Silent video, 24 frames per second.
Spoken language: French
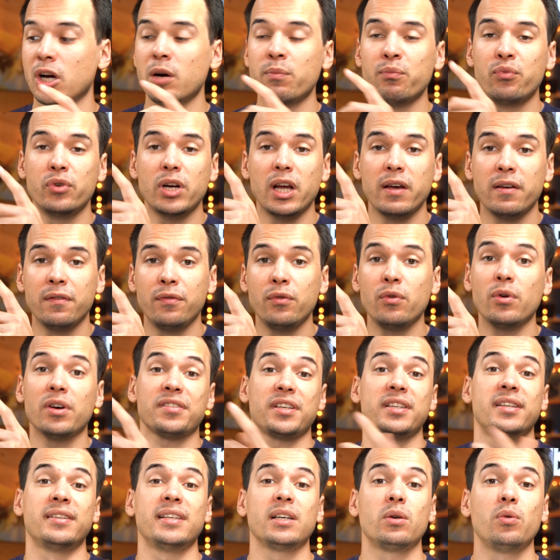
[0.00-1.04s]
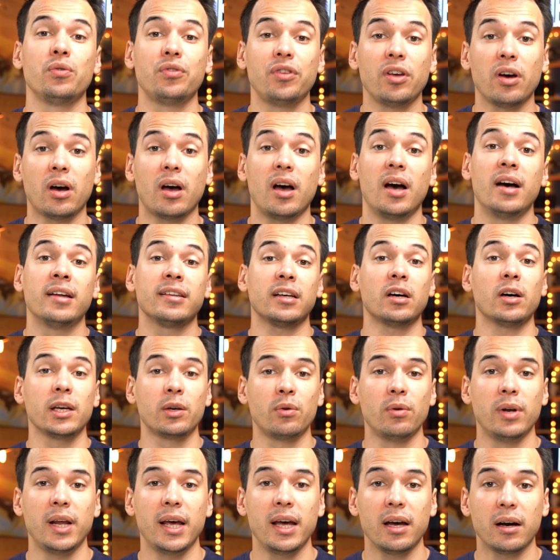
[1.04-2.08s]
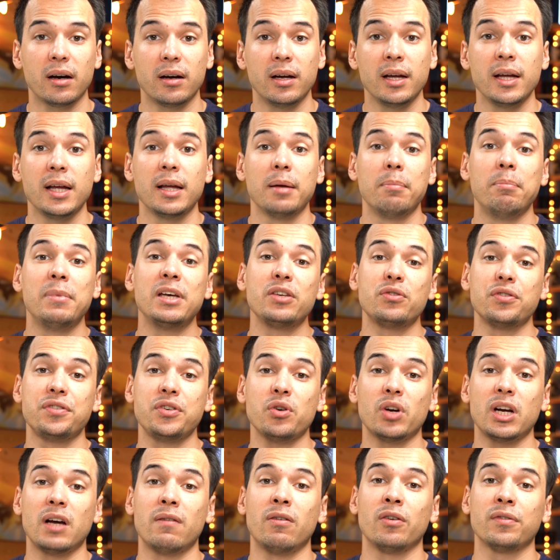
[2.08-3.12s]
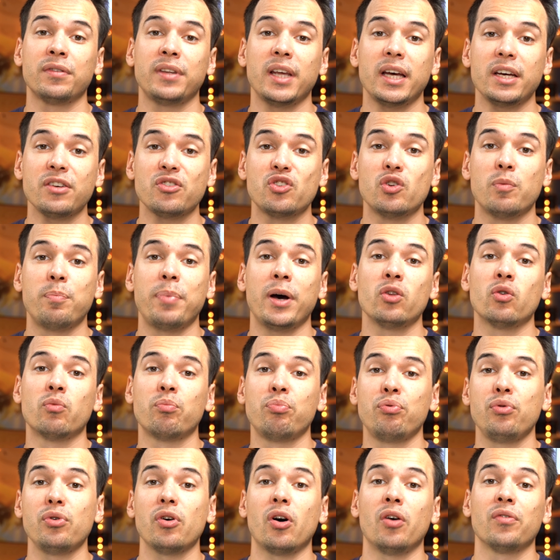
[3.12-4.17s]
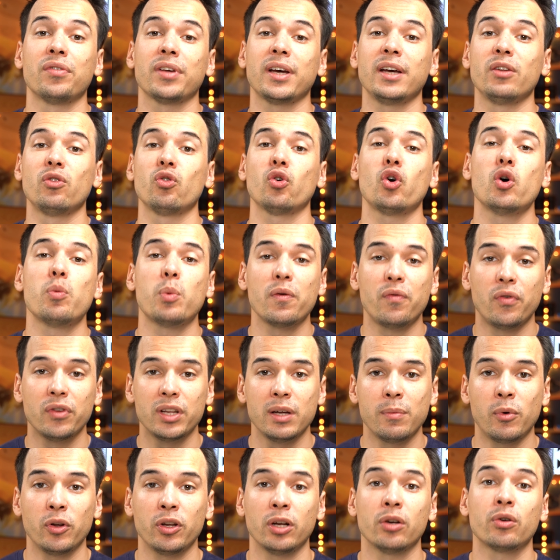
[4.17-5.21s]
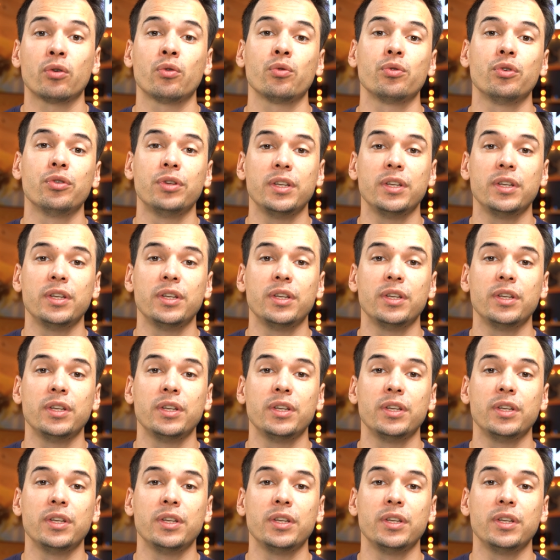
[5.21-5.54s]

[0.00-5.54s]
Comme vous l'avez vu, hein, c'est des écouteurs intra-auriculaires, mais ceux-ci ont l'avantage de pas non plus rentrer trop profondément dans le conduit